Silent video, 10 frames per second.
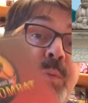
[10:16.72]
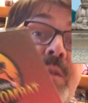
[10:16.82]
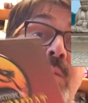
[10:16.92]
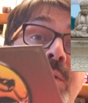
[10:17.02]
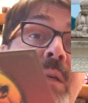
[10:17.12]
Donc
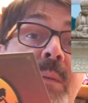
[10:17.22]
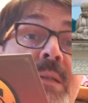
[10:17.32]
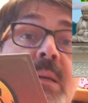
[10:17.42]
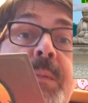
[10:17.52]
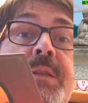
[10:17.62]
petit bouquin
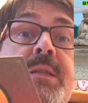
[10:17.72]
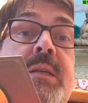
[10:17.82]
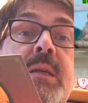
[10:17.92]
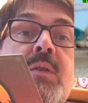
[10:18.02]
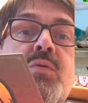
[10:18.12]
bien
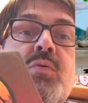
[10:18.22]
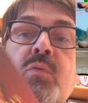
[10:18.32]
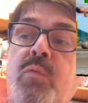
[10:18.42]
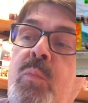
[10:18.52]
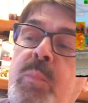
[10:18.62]
sympathique, hein, je
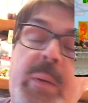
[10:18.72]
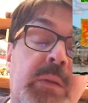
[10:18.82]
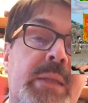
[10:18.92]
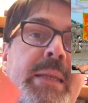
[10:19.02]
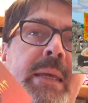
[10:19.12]
ne vous montre pas
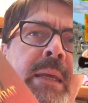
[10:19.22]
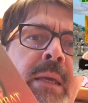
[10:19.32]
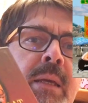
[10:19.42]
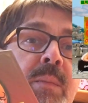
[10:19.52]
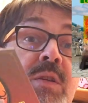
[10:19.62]
en détail,
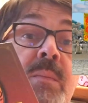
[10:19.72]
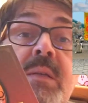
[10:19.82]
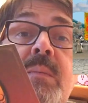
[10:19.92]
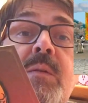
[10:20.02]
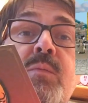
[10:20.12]
mais j'aime
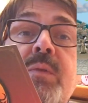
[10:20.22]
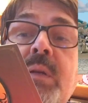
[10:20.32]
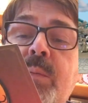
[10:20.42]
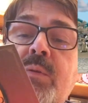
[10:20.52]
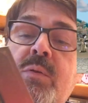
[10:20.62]
bien ces petits
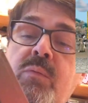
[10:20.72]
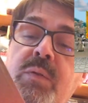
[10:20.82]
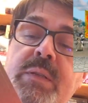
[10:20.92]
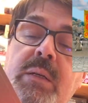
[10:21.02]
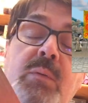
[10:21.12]
bouquins là parce que
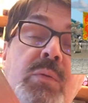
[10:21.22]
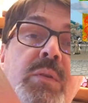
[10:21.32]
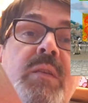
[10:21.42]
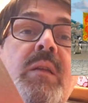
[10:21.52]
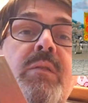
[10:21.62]
souvent c'est un
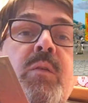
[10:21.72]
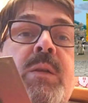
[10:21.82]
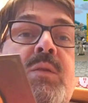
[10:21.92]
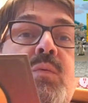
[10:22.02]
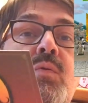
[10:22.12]
condensé
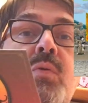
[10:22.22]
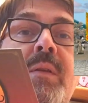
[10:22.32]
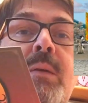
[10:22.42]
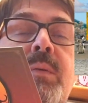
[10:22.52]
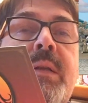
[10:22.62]
d'informations
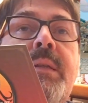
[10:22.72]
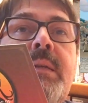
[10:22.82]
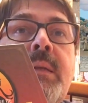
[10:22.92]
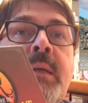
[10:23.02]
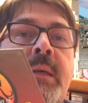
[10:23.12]
sur tel ou tel
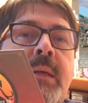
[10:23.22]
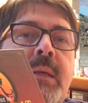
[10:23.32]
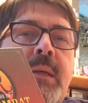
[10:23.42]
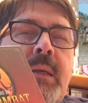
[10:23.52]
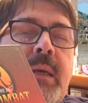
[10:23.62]
titre.
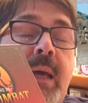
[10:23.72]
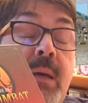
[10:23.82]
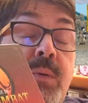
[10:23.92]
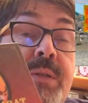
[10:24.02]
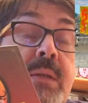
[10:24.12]
Il y
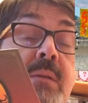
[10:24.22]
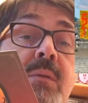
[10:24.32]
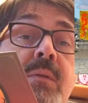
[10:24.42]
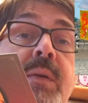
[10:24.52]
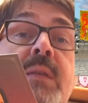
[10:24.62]
a aussi
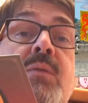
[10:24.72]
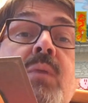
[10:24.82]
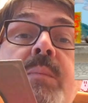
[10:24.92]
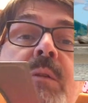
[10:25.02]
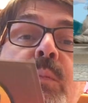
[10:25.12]
une
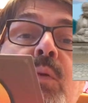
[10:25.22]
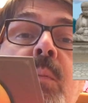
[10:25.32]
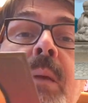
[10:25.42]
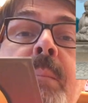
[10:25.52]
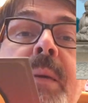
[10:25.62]
version un petit peu
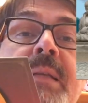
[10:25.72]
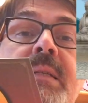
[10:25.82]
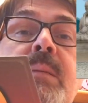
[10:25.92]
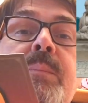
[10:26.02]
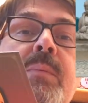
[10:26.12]
dans le même
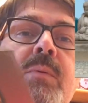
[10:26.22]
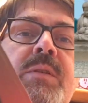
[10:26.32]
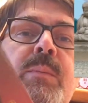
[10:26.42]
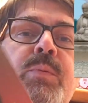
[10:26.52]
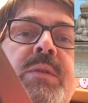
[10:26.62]
principe,
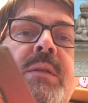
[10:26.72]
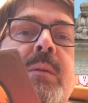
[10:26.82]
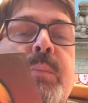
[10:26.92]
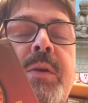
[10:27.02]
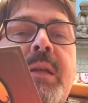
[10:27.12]
aussi
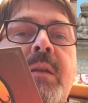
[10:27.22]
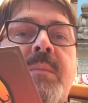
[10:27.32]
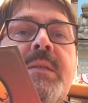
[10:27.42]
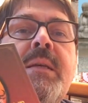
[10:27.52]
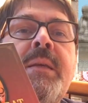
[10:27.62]
petit en pocket
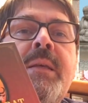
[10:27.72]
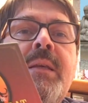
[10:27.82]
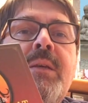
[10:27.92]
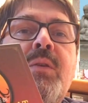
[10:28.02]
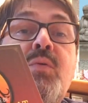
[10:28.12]
comme ça,
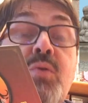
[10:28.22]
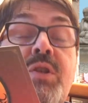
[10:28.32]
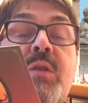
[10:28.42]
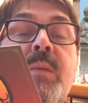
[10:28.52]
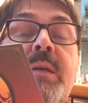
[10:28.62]
euh,
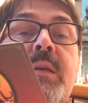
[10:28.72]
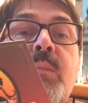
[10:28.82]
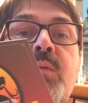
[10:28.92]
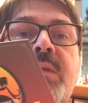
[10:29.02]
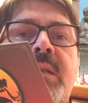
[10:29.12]
toujours chez Omake
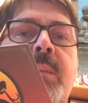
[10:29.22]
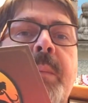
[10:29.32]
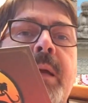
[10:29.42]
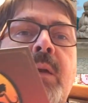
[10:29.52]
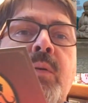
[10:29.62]
Books, qui
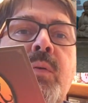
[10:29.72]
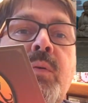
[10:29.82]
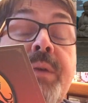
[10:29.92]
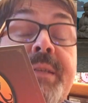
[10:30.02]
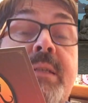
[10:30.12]
parle
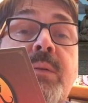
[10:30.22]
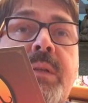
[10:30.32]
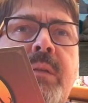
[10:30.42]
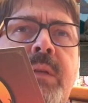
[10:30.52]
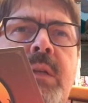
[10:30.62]
de, Resident
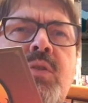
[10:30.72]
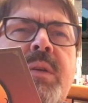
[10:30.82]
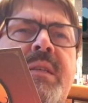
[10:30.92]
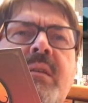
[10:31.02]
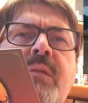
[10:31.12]
Evil. Je
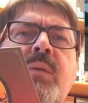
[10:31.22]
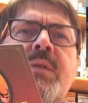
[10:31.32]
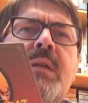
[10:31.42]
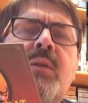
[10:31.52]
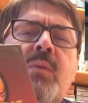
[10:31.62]
crois qu'ils avaient fait
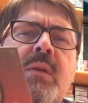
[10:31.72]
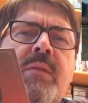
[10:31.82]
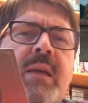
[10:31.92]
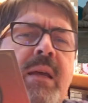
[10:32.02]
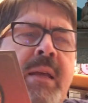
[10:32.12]
aussi un truc
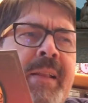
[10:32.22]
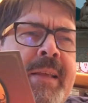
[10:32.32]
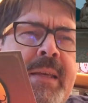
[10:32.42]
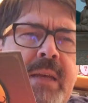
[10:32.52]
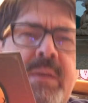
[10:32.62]
via
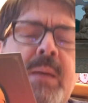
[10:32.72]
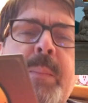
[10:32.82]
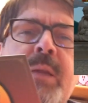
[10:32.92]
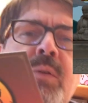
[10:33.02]
avec un